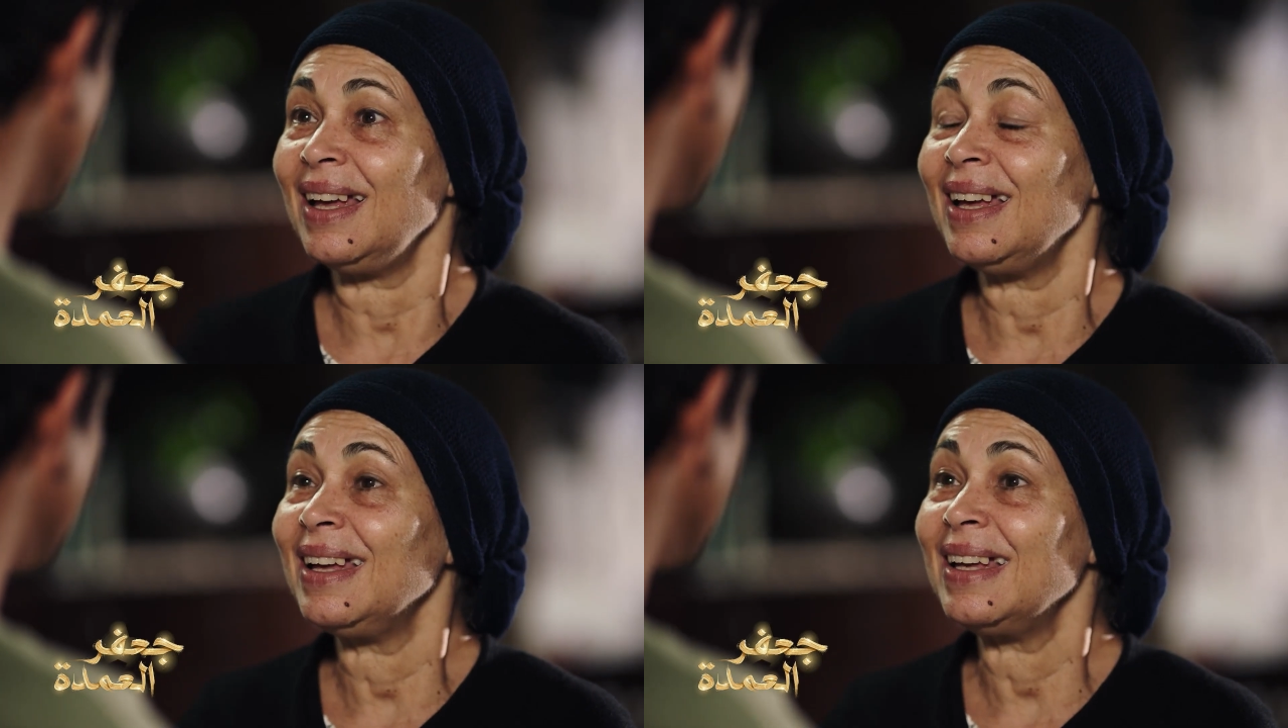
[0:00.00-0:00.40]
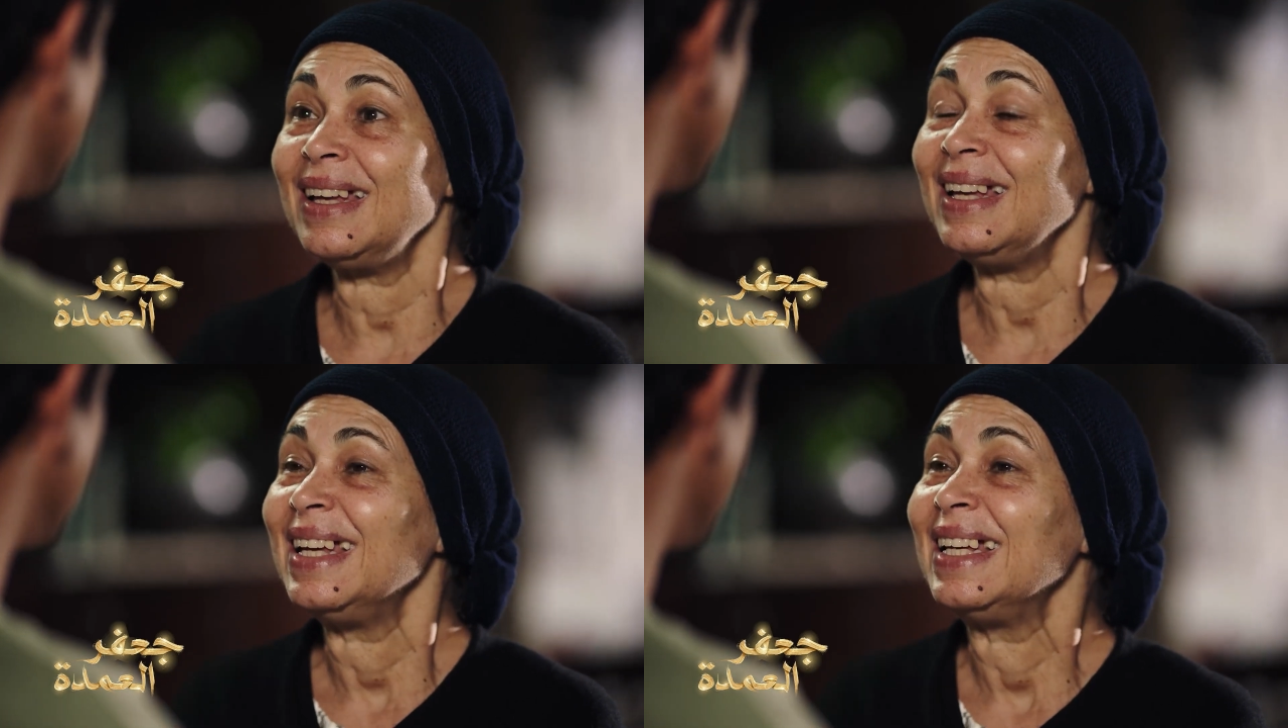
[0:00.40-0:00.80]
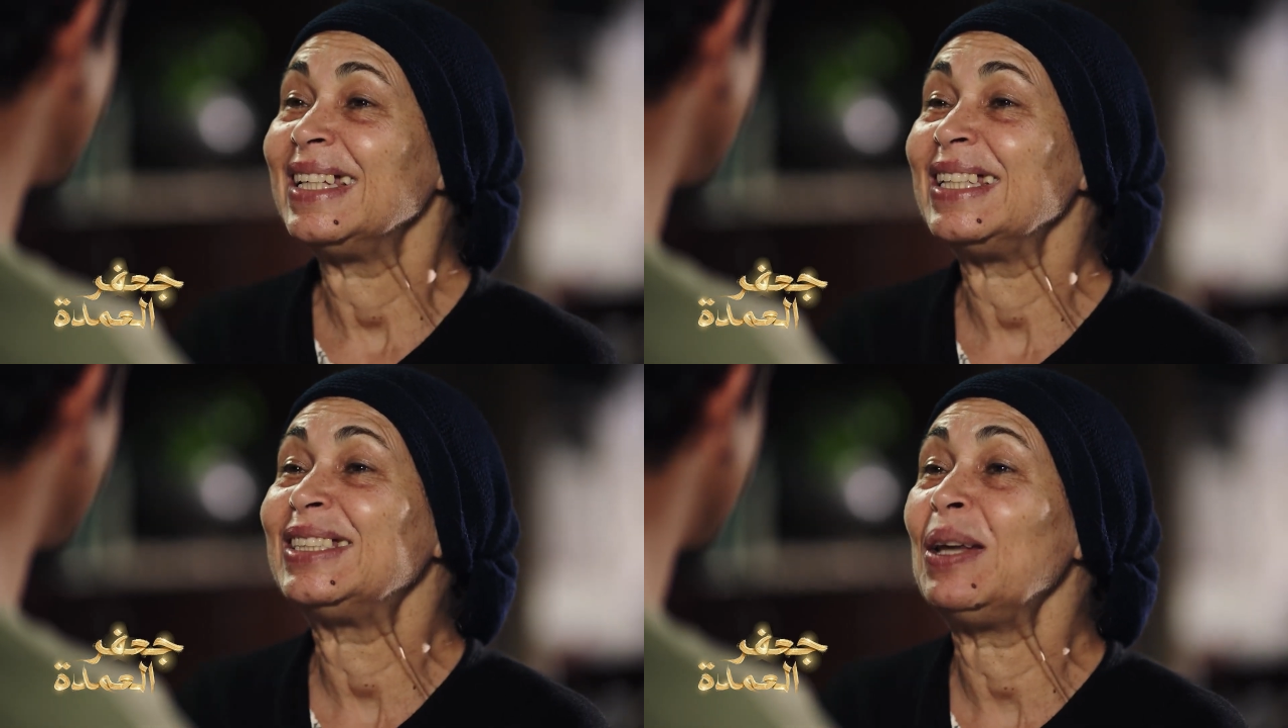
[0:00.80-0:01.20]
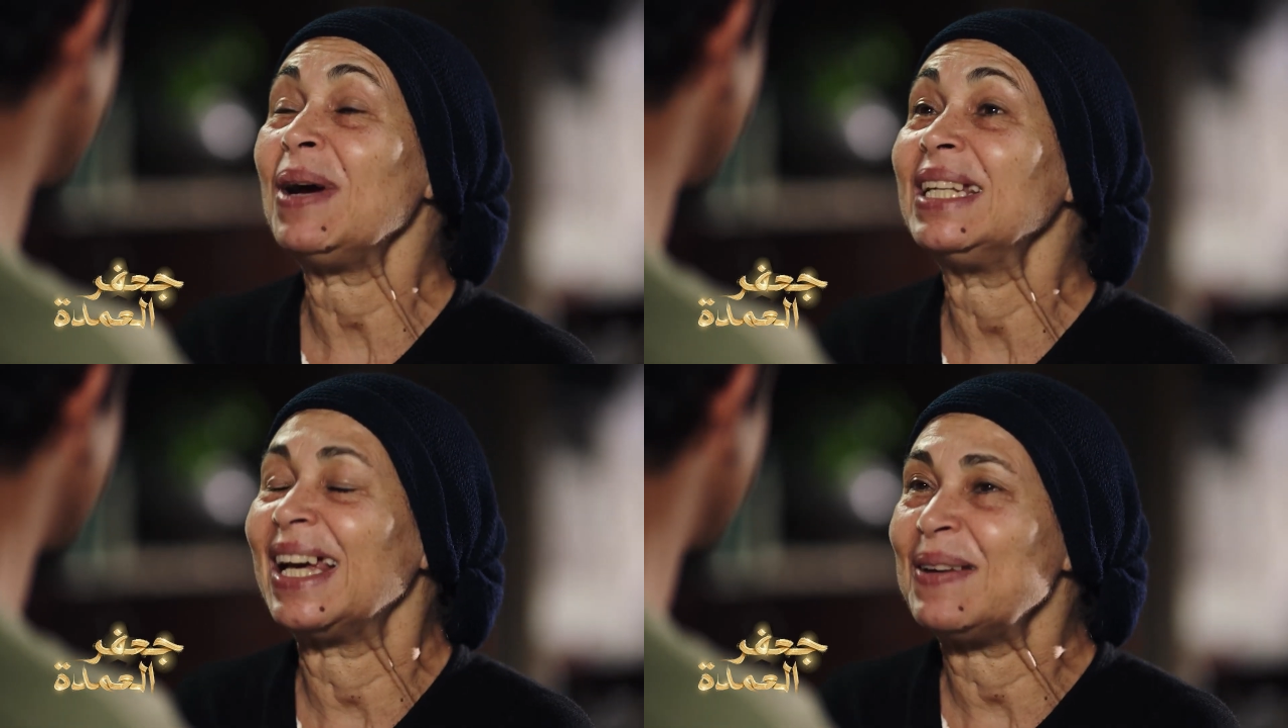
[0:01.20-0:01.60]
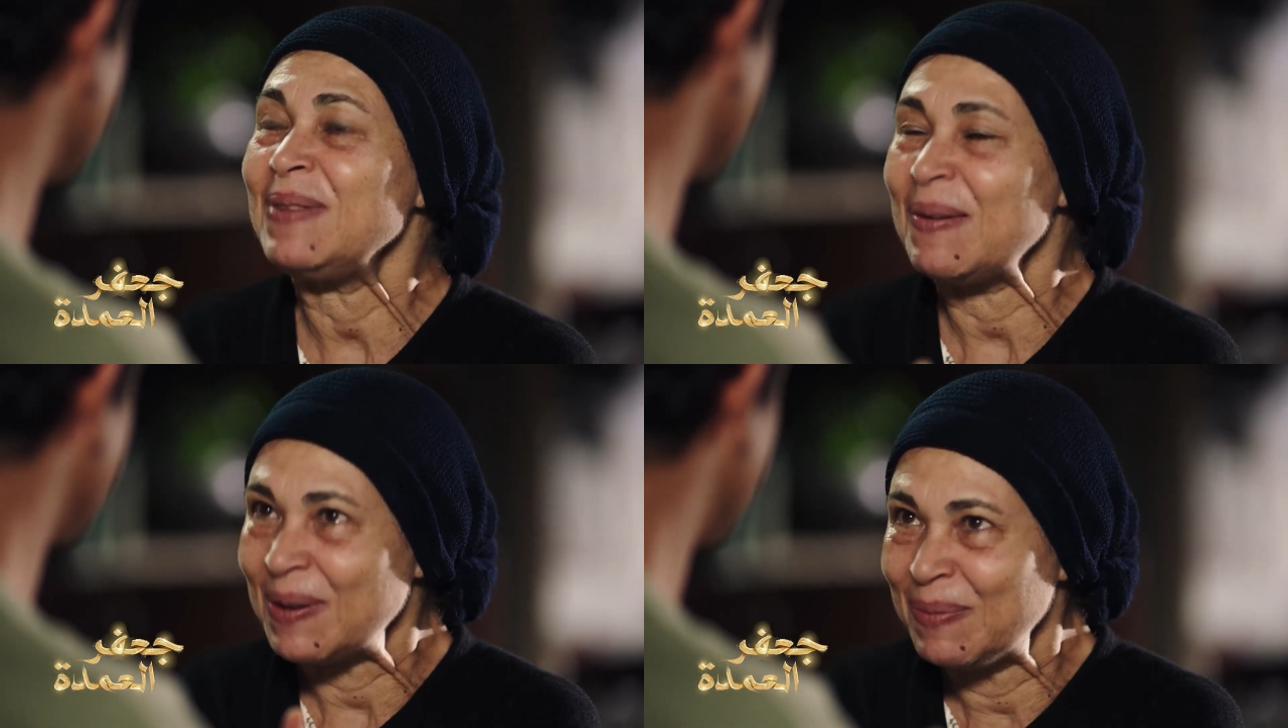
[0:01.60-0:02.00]
آه،, آه ده واحد
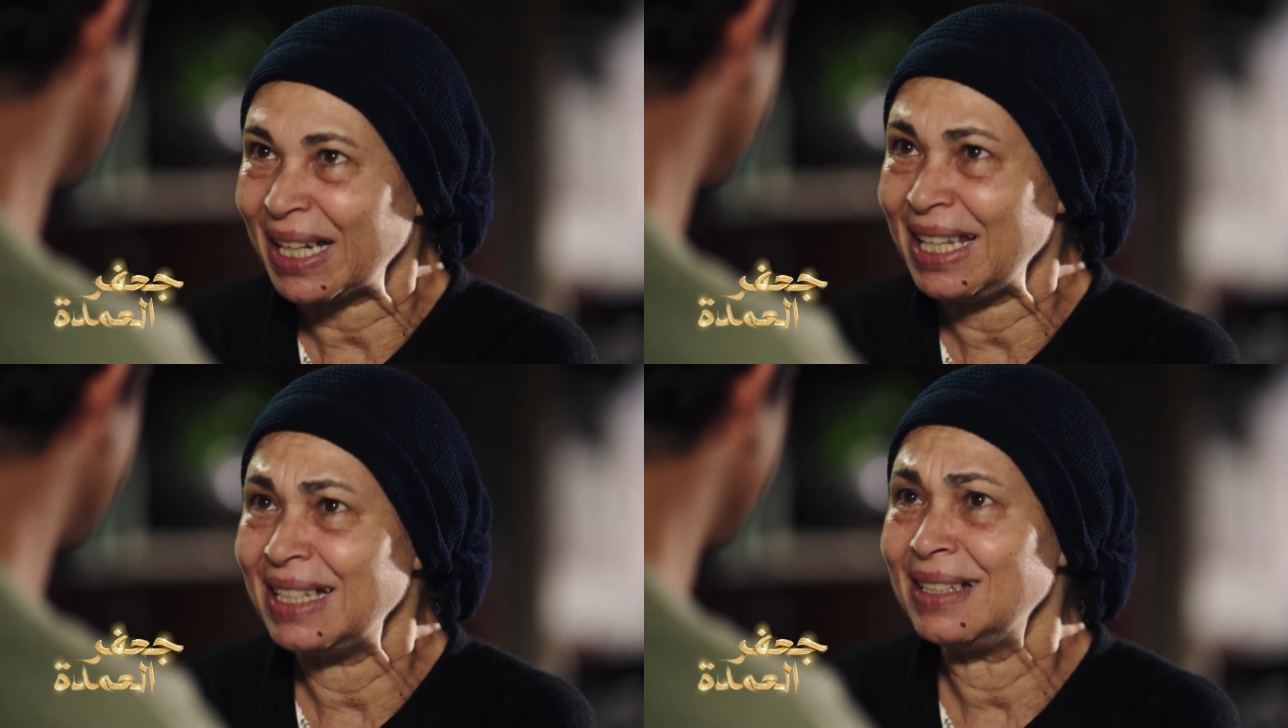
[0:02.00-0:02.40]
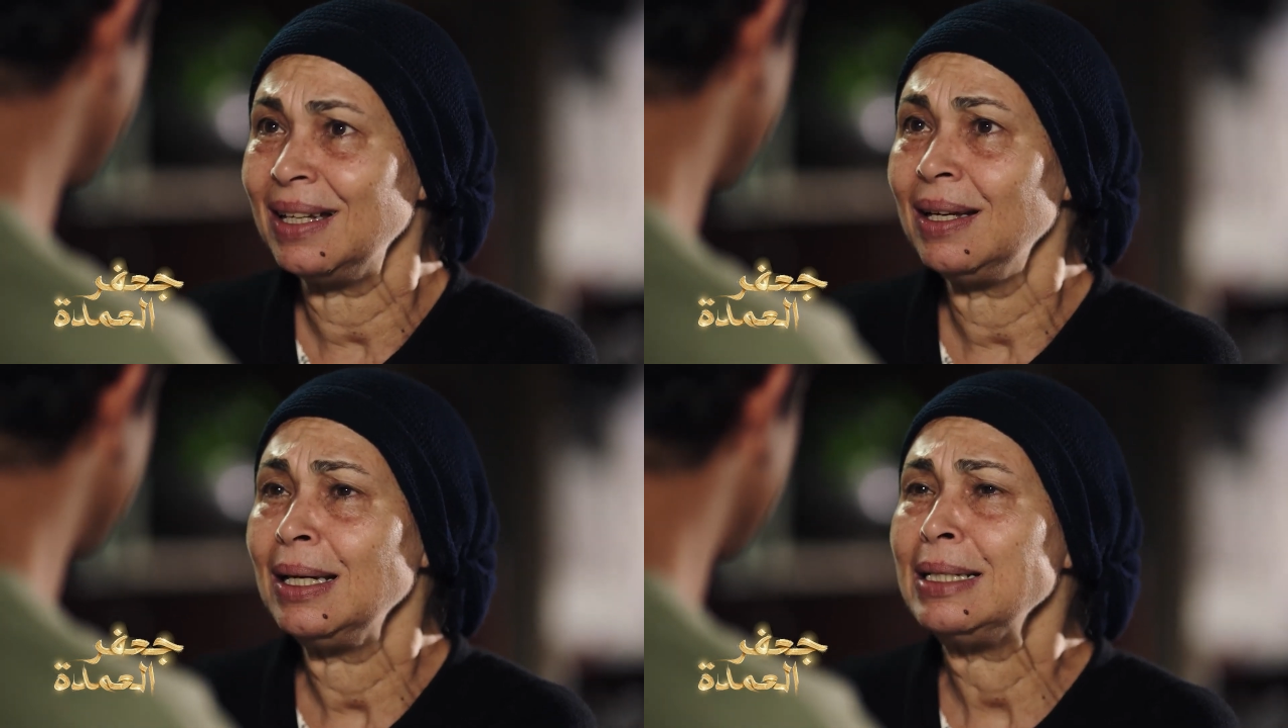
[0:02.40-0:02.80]
قريبنا من بعيد